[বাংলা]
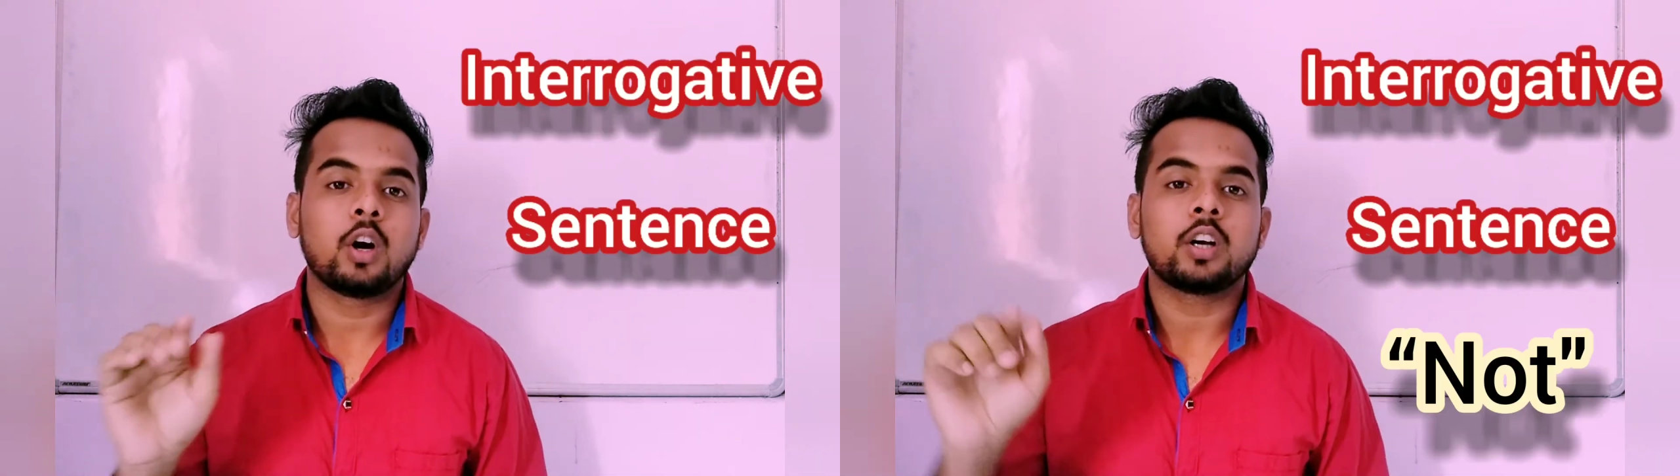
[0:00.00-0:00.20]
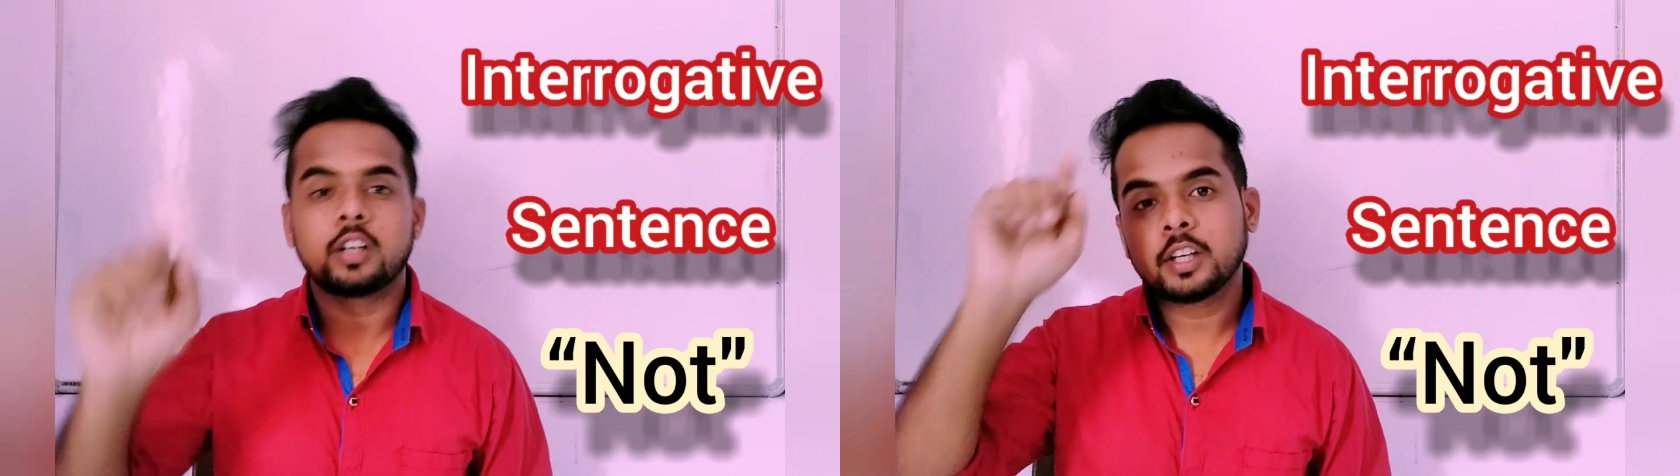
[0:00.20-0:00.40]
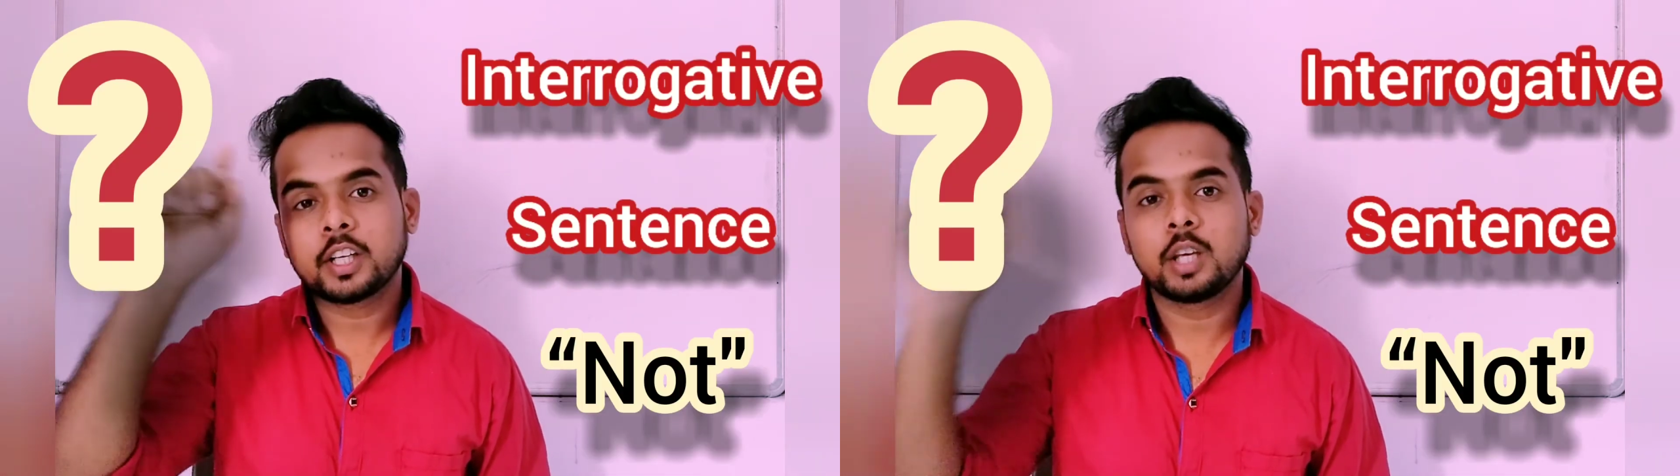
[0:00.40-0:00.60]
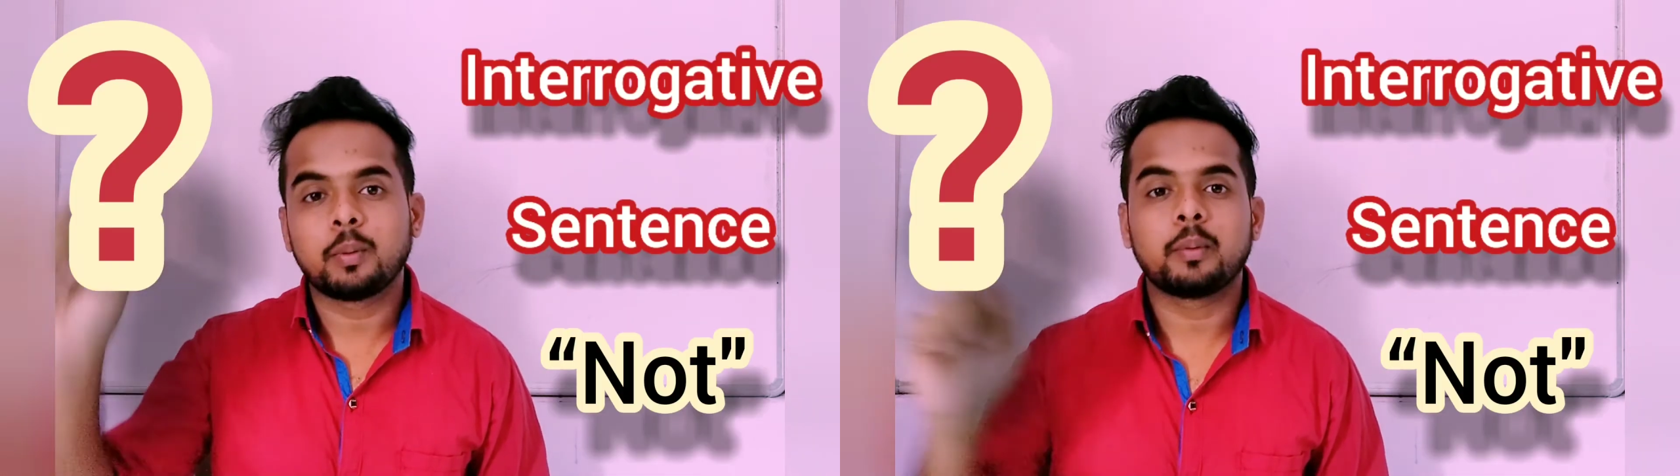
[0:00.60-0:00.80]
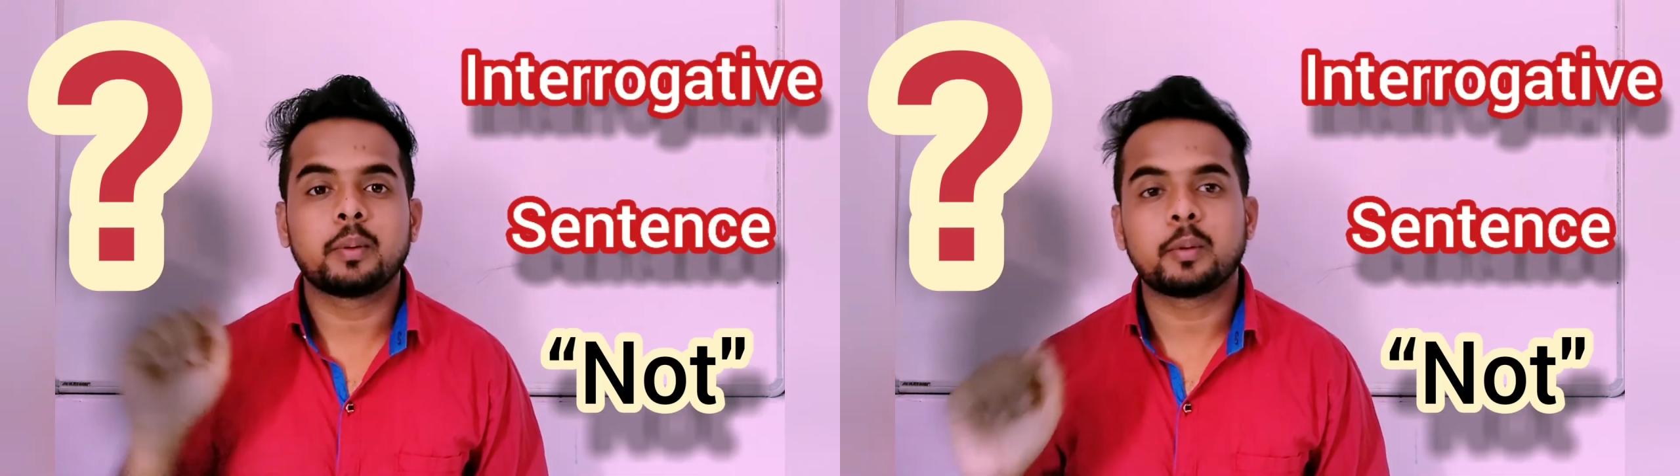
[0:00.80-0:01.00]
নট
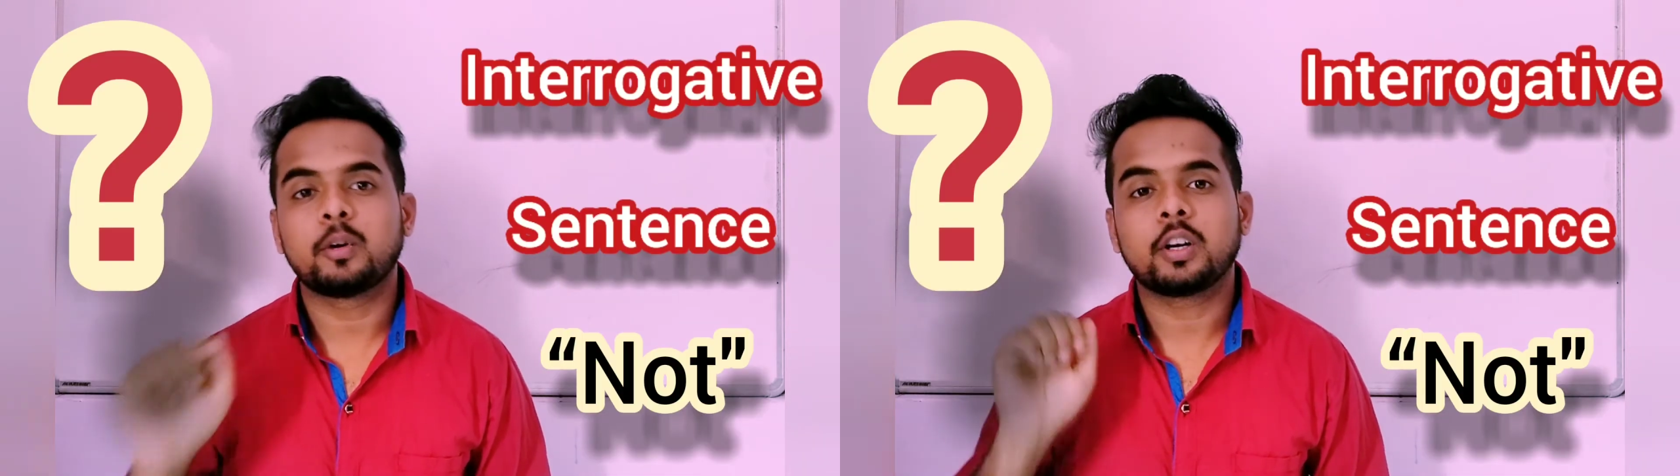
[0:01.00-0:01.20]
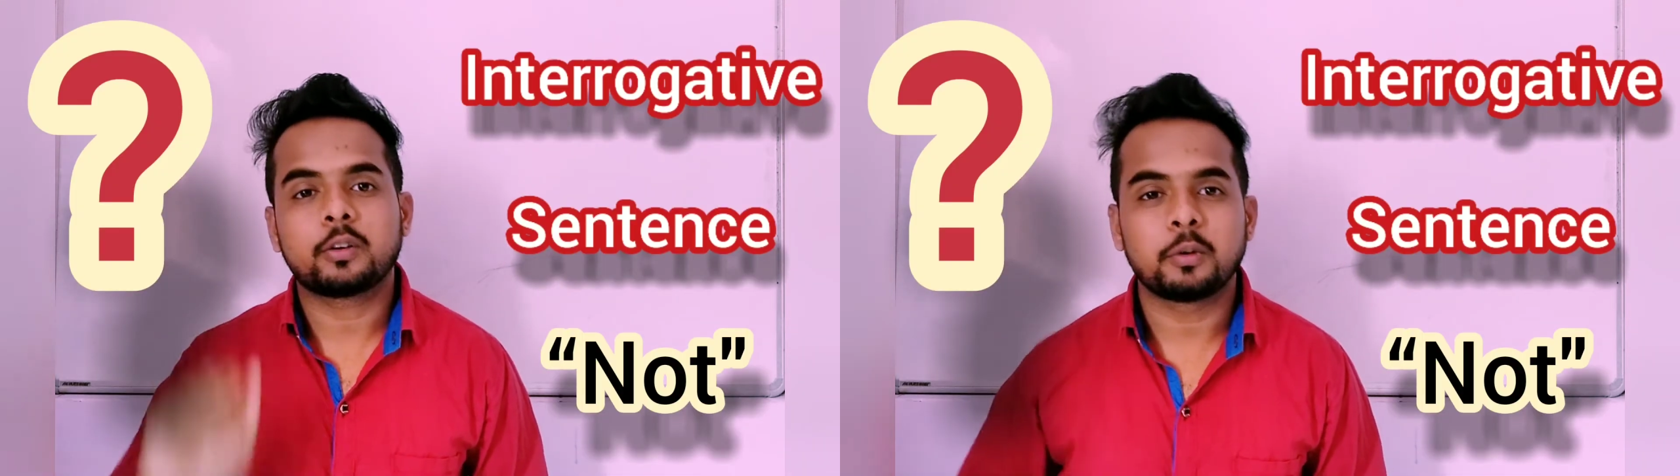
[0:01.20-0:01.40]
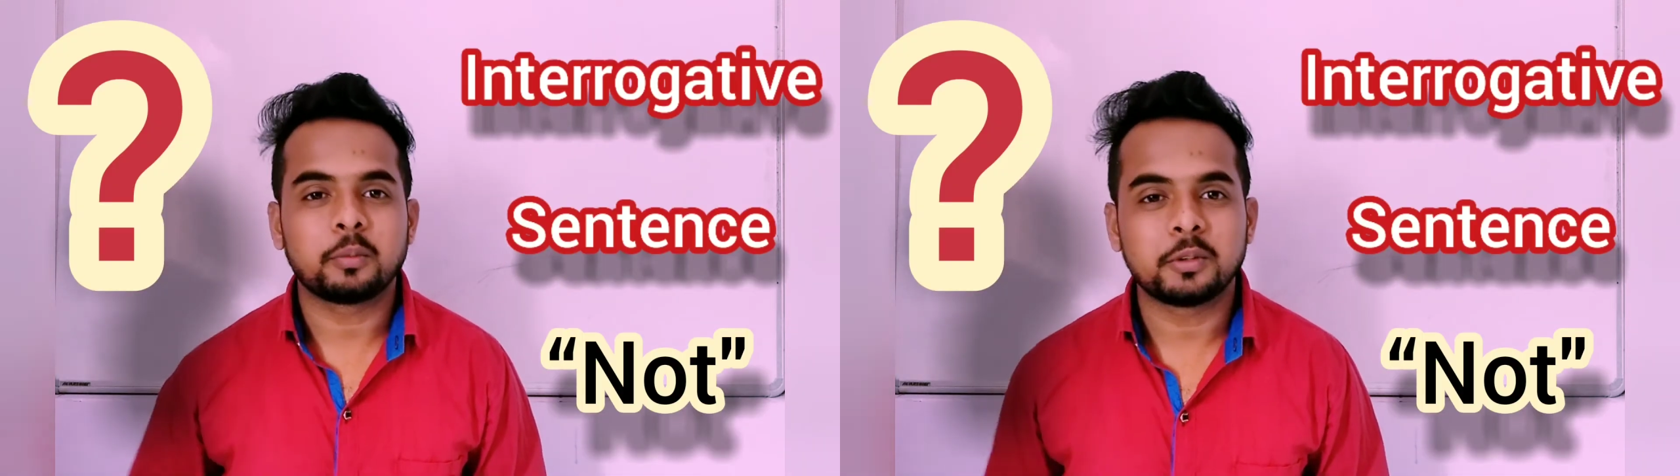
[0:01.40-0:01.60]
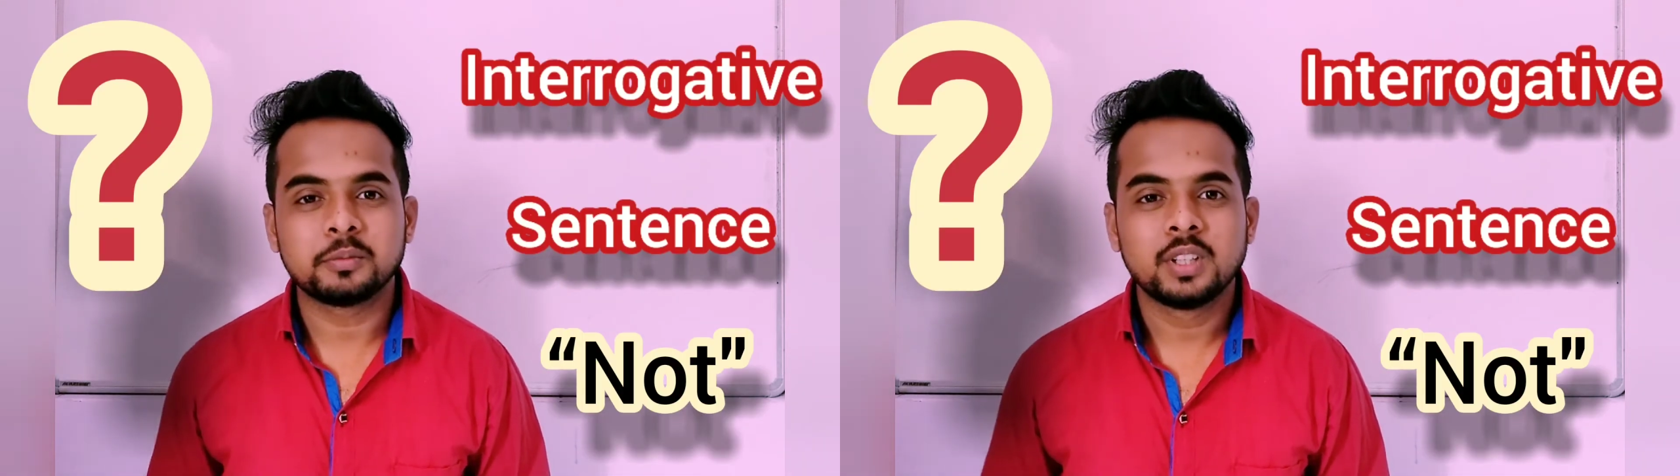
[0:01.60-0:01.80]
কিভাবে ব্যবহার করবো